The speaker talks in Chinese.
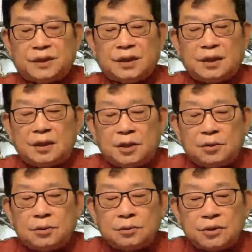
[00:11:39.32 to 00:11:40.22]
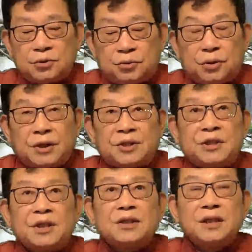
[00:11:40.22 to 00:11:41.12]
印度的血
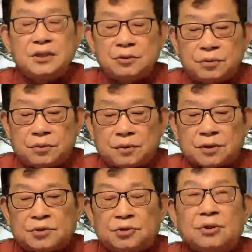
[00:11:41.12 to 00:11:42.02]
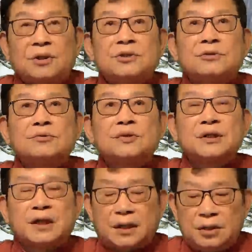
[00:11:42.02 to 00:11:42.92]
清研究所是全球最
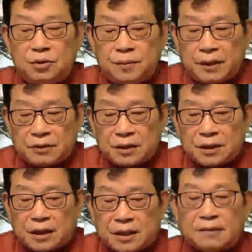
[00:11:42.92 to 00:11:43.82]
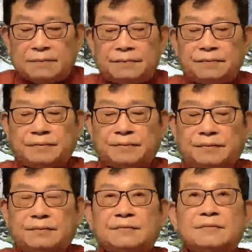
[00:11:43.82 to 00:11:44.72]
大的疫苗生产商。
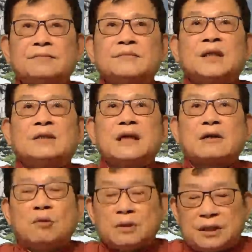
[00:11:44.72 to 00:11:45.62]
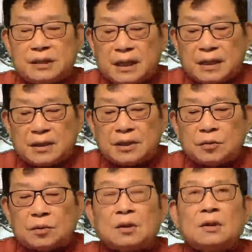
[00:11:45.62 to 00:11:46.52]
在过去的三个季
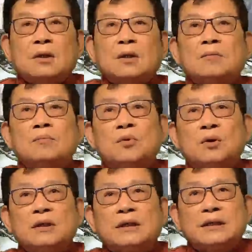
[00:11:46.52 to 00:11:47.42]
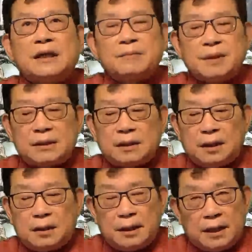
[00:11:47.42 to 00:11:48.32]
度，莫迪的人民
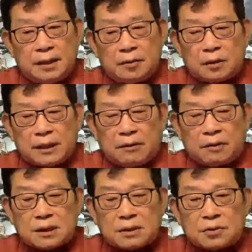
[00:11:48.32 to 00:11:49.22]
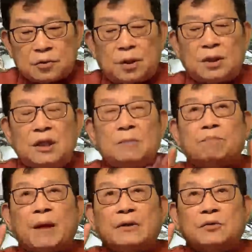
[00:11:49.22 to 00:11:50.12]
联合国大会上是对一
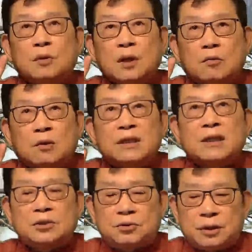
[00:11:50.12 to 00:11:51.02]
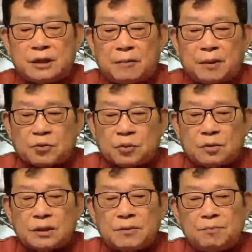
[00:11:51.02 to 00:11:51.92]
百多个国家地区的代表说，
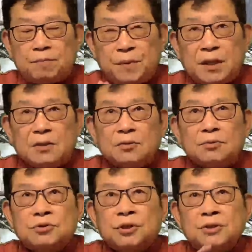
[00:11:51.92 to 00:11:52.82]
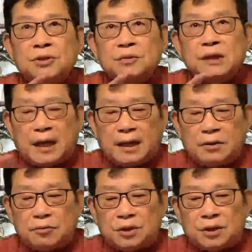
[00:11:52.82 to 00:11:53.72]
在。病毒全球大
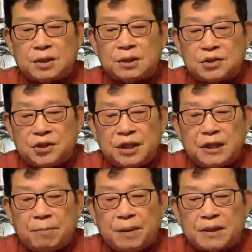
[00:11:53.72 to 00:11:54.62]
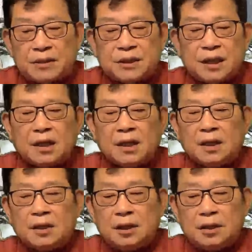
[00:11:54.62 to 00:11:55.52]
流行的艰难背景下，
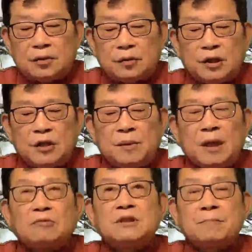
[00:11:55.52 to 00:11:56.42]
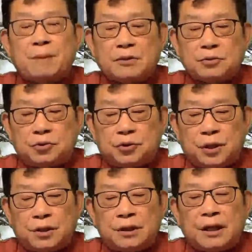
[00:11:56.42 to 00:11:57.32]
印度的疫苗将帮助全
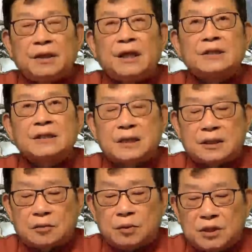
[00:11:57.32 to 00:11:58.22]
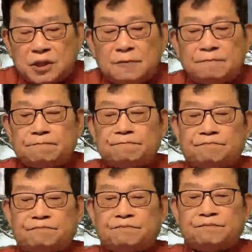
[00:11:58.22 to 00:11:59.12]
人类战胜危机。
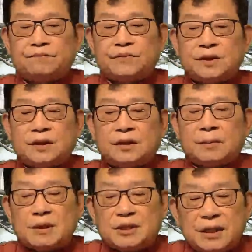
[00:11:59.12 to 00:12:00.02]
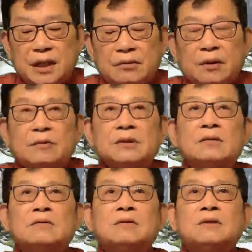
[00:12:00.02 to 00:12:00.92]
那么，今年一月份，
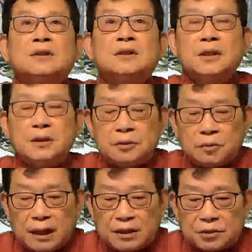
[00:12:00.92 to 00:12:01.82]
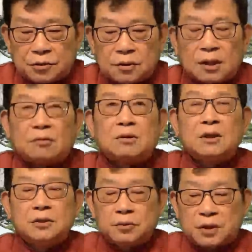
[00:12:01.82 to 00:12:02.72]
印度开始出口
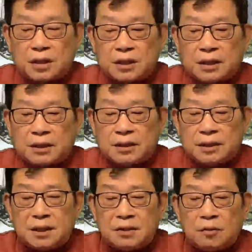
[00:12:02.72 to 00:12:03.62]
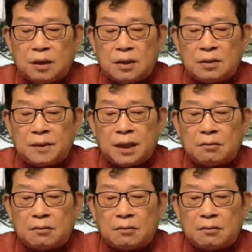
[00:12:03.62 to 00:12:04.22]
印度生产的新冠疫苗，